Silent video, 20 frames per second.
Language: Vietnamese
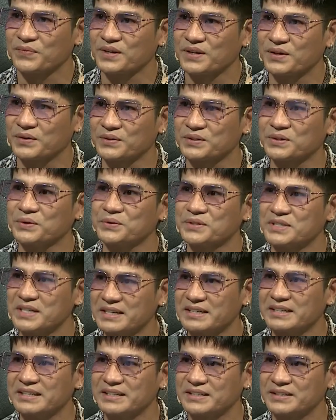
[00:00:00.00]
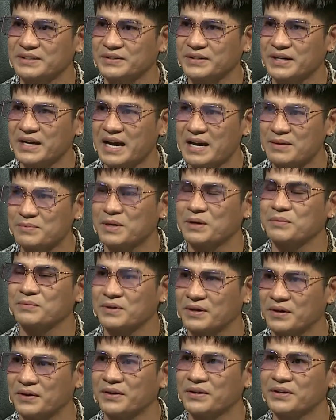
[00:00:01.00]
có tố chất rồi ham
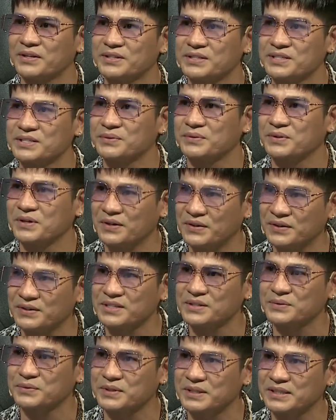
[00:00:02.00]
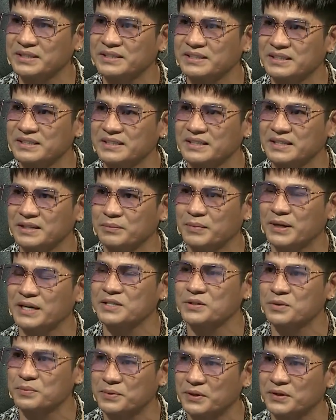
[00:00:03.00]
học hỏi chịu khó chịu thương đó à. vì
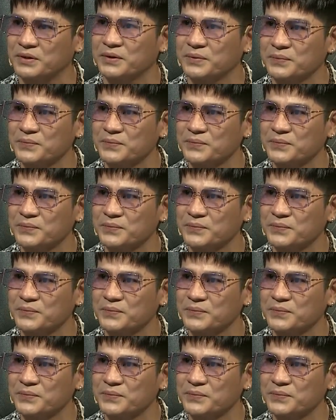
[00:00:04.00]
mẹ giúp thôi